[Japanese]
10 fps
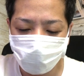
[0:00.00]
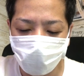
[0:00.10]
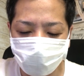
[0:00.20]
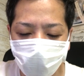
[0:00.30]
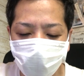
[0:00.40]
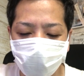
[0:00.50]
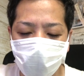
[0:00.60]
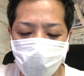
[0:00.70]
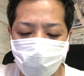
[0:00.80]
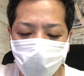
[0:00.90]
まあただね
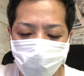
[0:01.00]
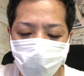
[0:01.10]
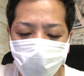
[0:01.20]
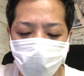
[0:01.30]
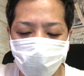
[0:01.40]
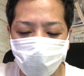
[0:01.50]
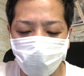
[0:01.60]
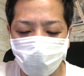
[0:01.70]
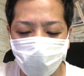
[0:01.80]
やっぱね見てい